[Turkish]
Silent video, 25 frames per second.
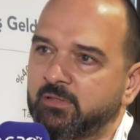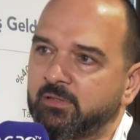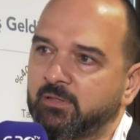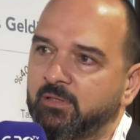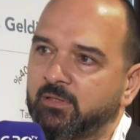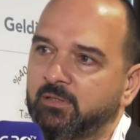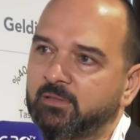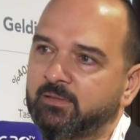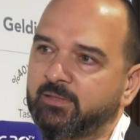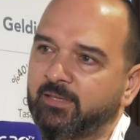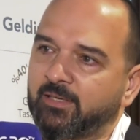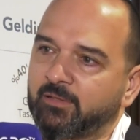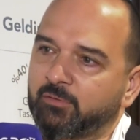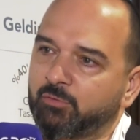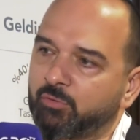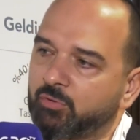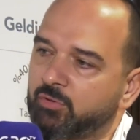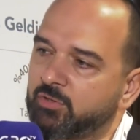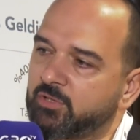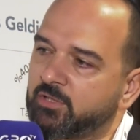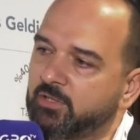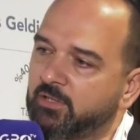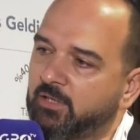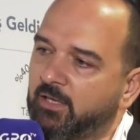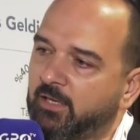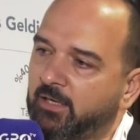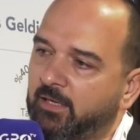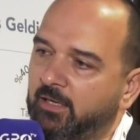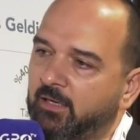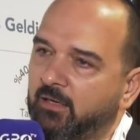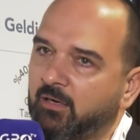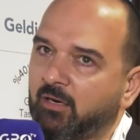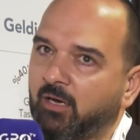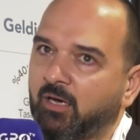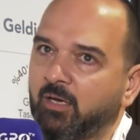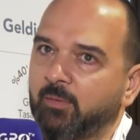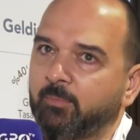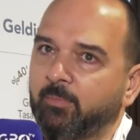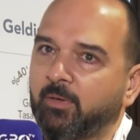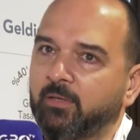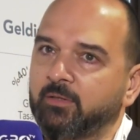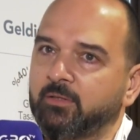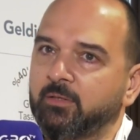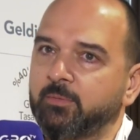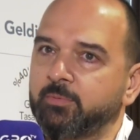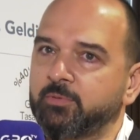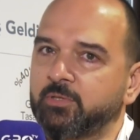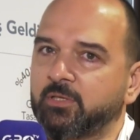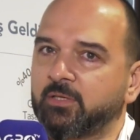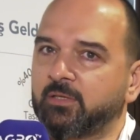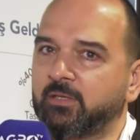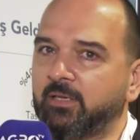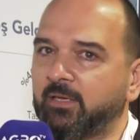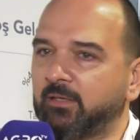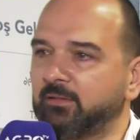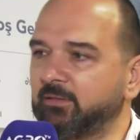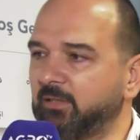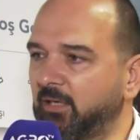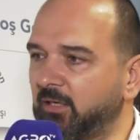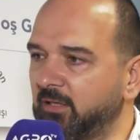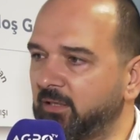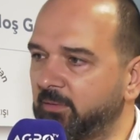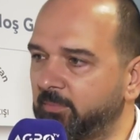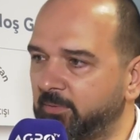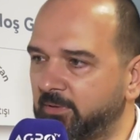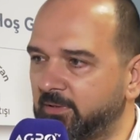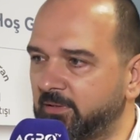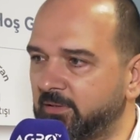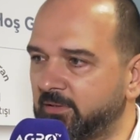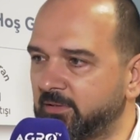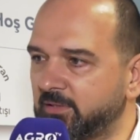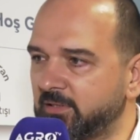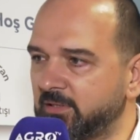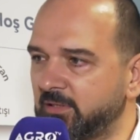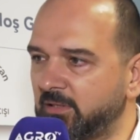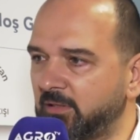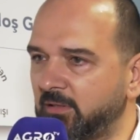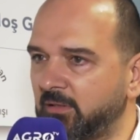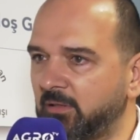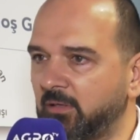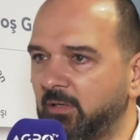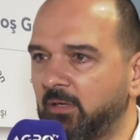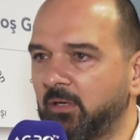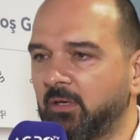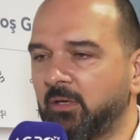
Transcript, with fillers: e, teknolojiyle eğer harmanlı bir şekilde eğer takip edilirse